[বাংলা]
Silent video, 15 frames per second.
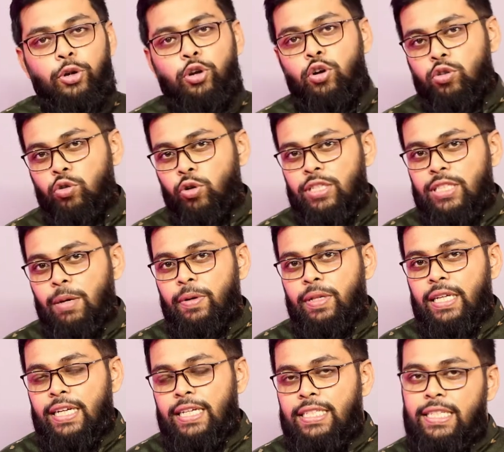বিরক্ত হয়ে
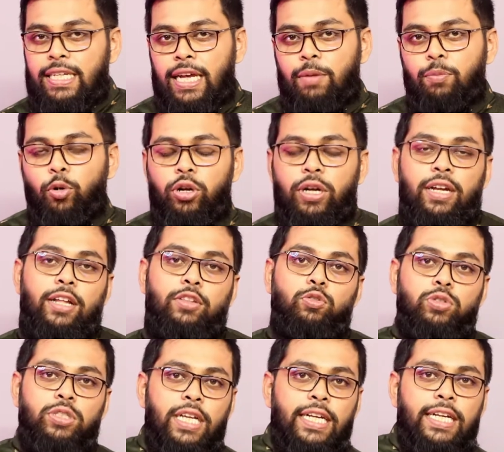যাবে দেখে সে আর বলে না
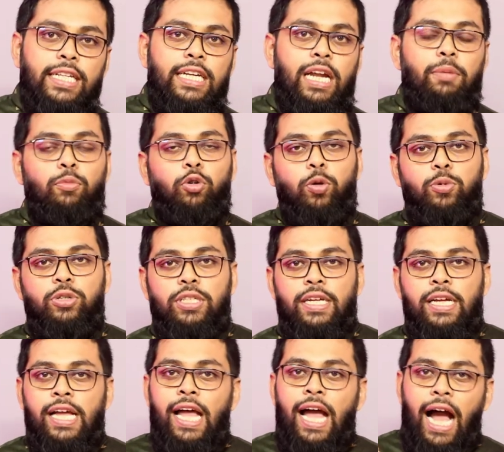তো সেই ক্ষেত্রে আমি বলবো যে